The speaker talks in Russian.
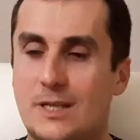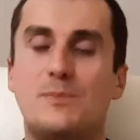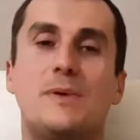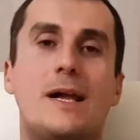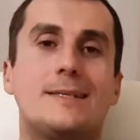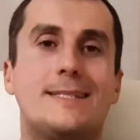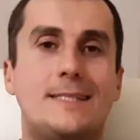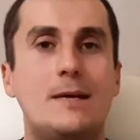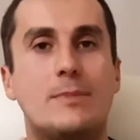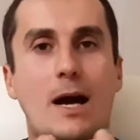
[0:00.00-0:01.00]
разбирался с
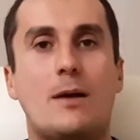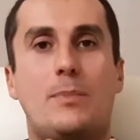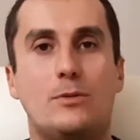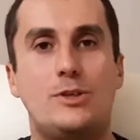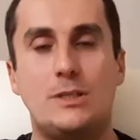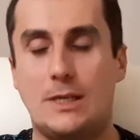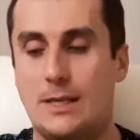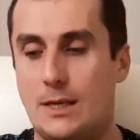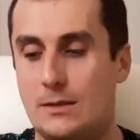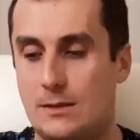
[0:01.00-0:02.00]
тем, как получить
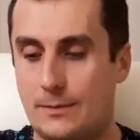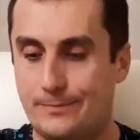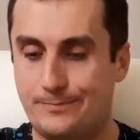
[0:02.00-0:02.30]
клиента.